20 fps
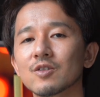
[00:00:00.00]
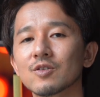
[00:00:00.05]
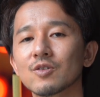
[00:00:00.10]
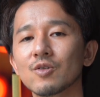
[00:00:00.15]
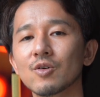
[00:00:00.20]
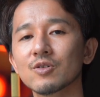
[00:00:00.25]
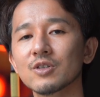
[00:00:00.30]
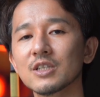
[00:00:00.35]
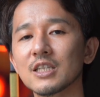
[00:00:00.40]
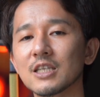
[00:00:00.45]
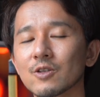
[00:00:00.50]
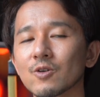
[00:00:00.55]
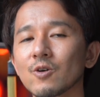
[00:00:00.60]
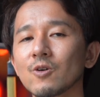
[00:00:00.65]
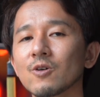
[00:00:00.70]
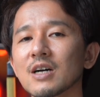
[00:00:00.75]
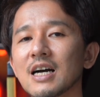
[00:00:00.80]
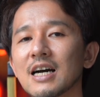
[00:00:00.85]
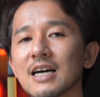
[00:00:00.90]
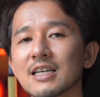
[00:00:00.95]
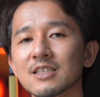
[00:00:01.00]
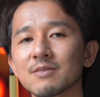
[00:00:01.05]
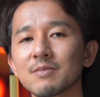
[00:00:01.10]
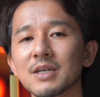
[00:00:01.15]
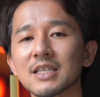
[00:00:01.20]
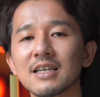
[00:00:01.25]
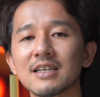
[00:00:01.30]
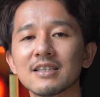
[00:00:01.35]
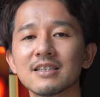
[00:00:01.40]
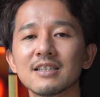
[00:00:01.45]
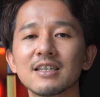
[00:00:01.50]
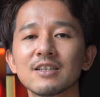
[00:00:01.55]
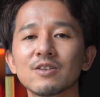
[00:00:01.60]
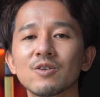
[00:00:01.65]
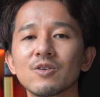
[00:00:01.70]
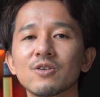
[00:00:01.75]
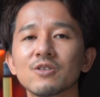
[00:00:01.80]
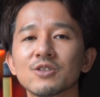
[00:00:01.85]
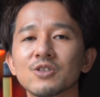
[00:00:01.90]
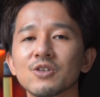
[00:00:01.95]
特に動画始めたて
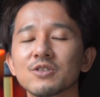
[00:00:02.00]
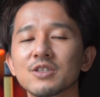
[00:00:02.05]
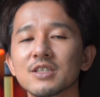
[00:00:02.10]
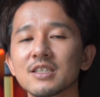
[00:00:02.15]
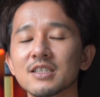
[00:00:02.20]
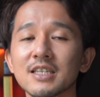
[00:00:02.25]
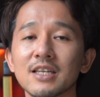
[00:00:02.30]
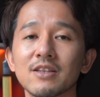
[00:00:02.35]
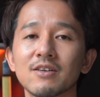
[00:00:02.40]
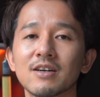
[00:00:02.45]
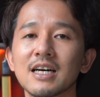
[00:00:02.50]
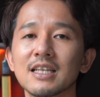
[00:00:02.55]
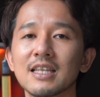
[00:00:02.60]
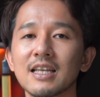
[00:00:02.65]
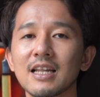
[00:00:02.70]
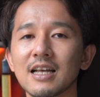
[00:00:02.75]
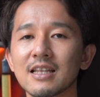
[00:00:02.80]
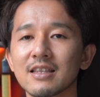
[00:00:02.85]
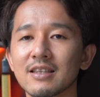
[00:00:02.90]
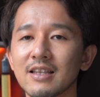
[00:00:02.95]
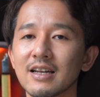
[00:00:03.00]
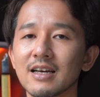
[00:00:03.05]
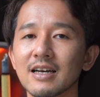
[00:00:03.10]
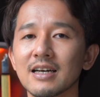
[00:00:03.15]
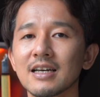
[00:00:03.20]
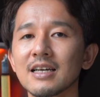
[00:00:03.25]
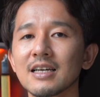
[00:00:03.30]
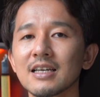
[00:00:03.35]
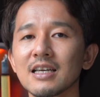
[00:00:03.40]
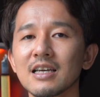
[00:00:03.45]
の初心者の方だったら、